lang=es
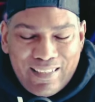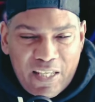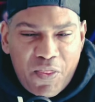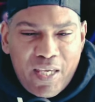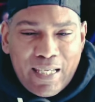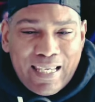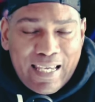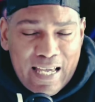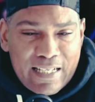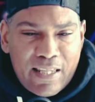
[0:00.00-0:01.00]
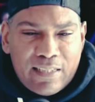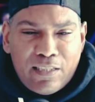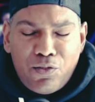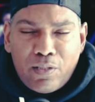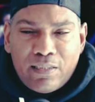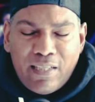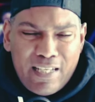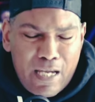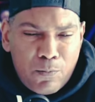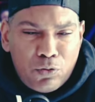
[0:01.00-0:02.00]
desde Canadá, señores.
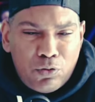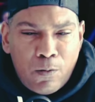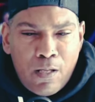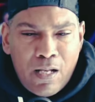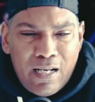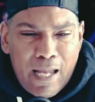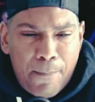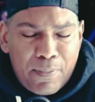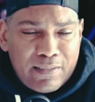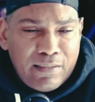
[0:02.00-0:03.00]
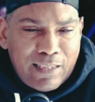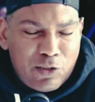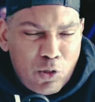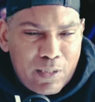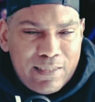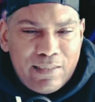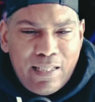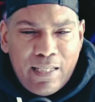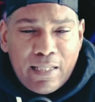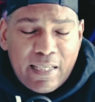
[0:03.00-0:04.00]
Teníamos las presentaciones
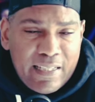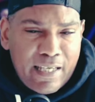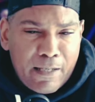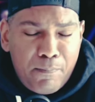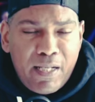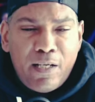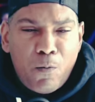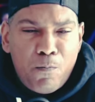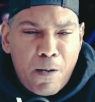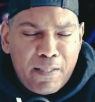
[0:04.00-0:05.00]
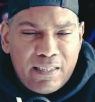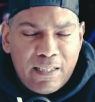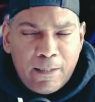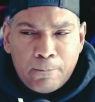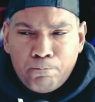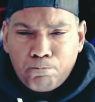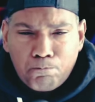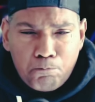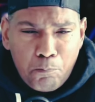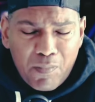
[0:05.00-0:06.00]
de Christian Envili, obviamente
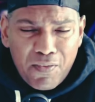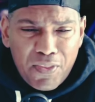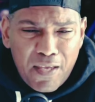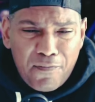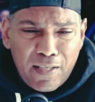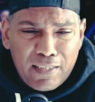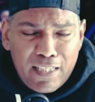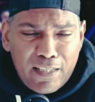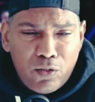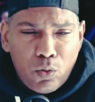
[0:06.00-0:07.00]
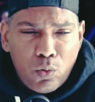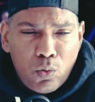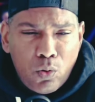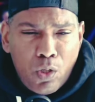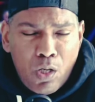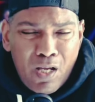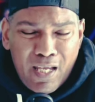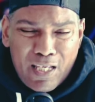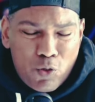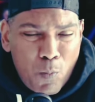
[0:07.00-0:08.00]
defendiendo
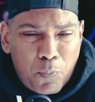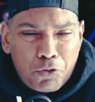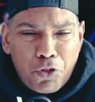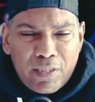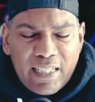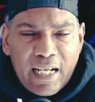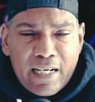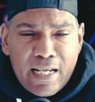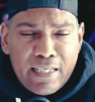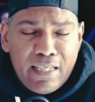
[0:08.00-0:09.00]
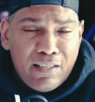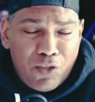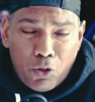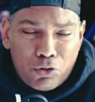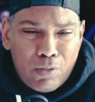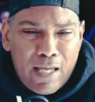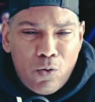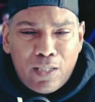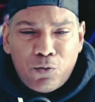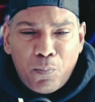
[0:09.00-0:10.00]
eh, sus posiciones en el ranking. De otro
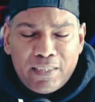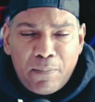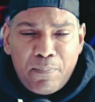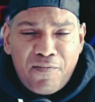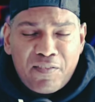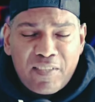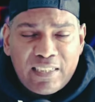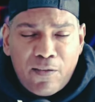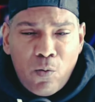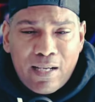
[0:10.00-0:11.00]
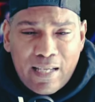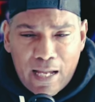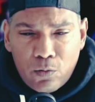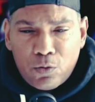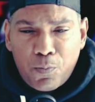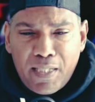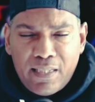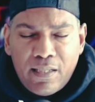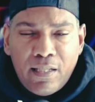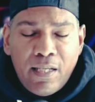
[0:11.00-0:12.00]
lado, Arthur Beterbiev enfrentando a Callum Smith